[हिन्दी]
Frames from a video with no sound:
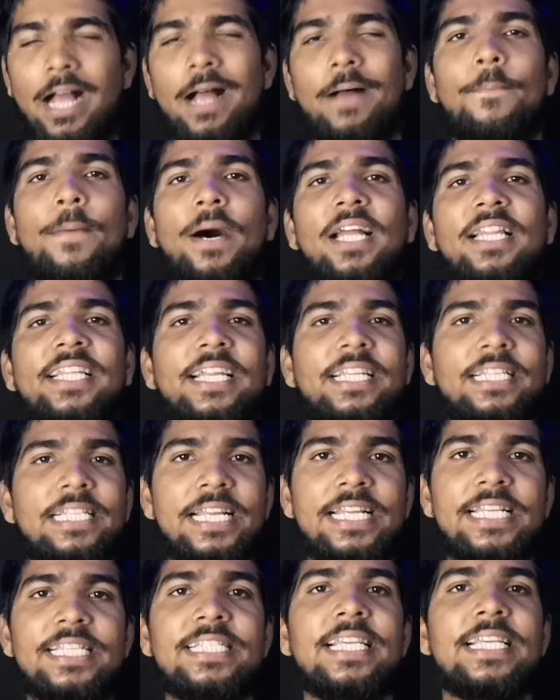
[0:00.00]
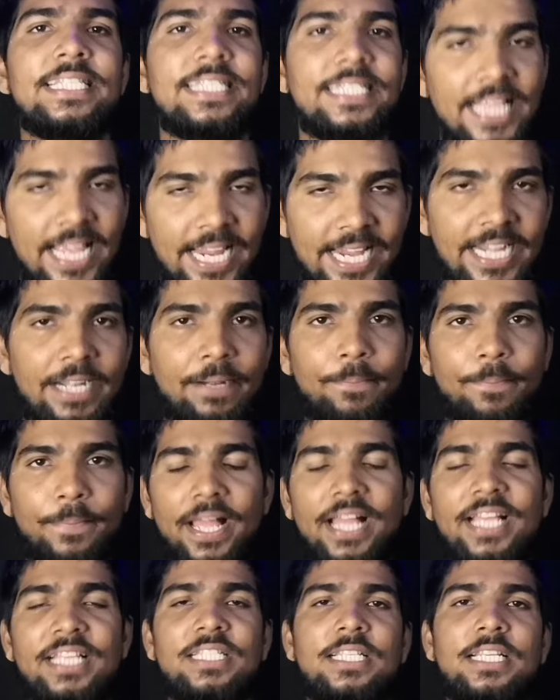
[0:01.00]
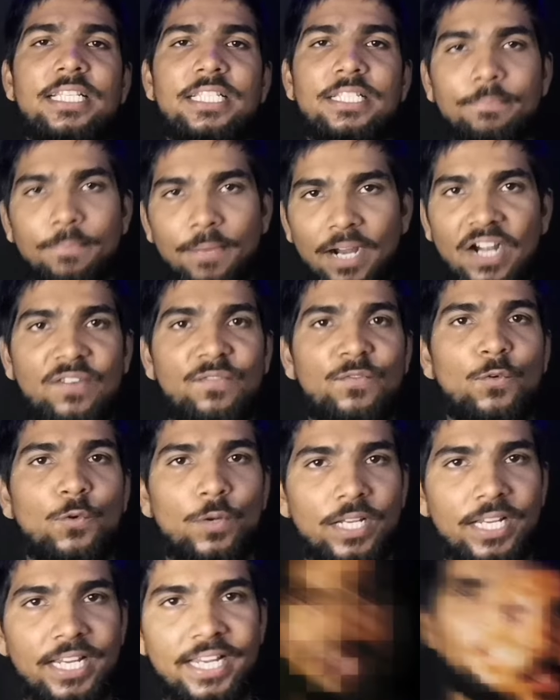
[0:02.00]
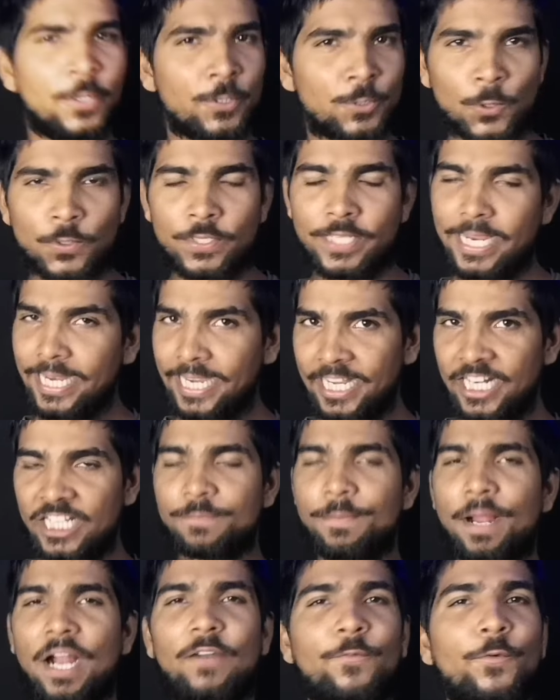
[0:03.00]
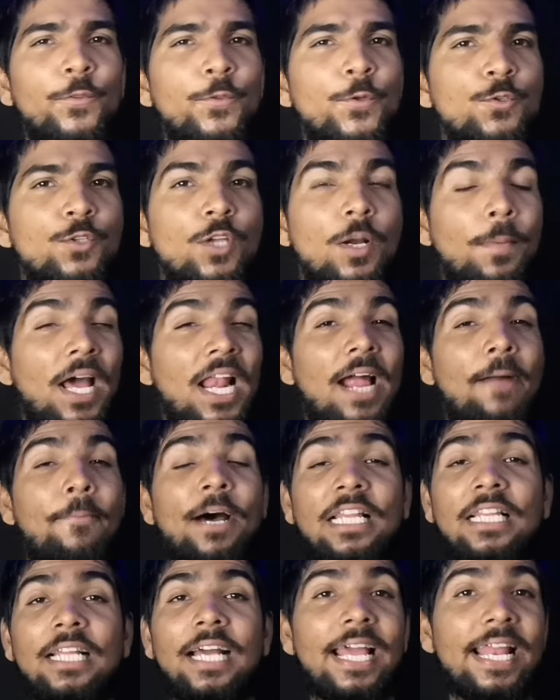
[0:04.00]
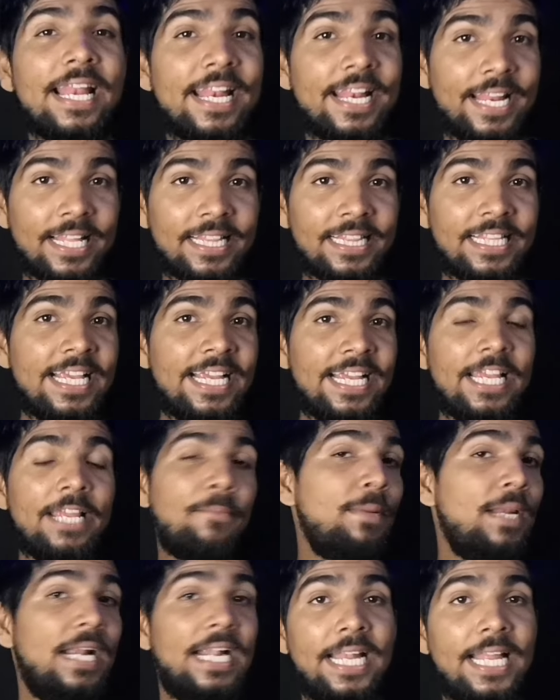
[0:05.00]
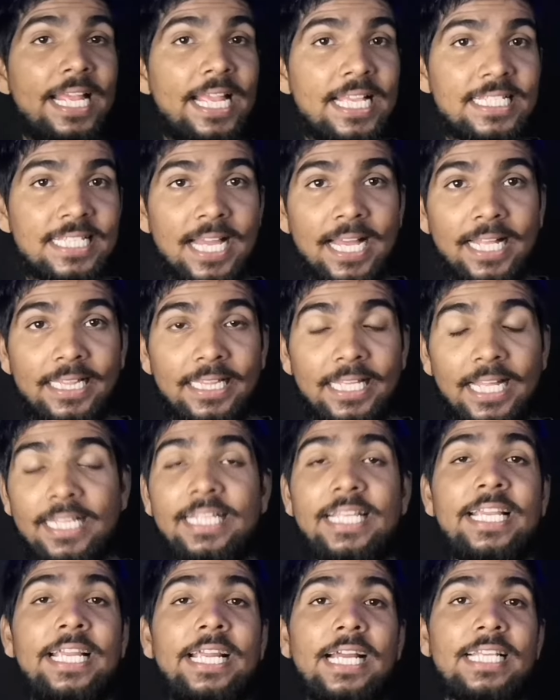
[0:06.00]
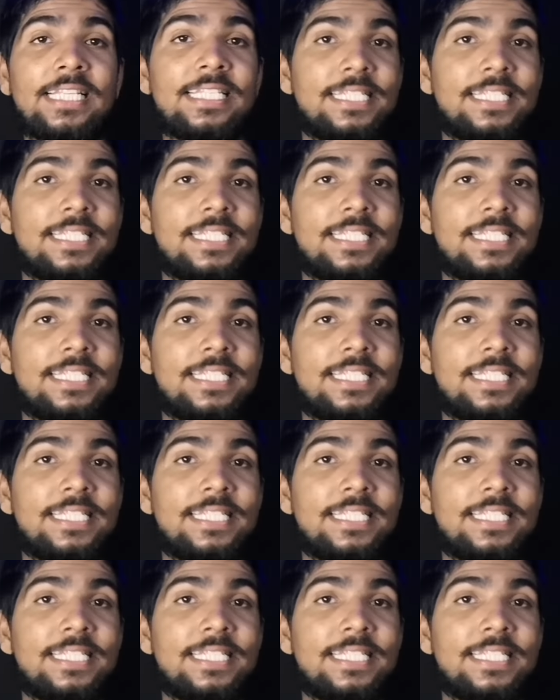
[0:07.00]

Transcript: अब बात करते हैं लिस्ट के सेकंड बेस्ट स्मार्टफोन की सो सेकंड स्मार्टफोन दोस्तों हमारा अब आता है नथिंग की ब्रांडिंग के साथ नथिंग का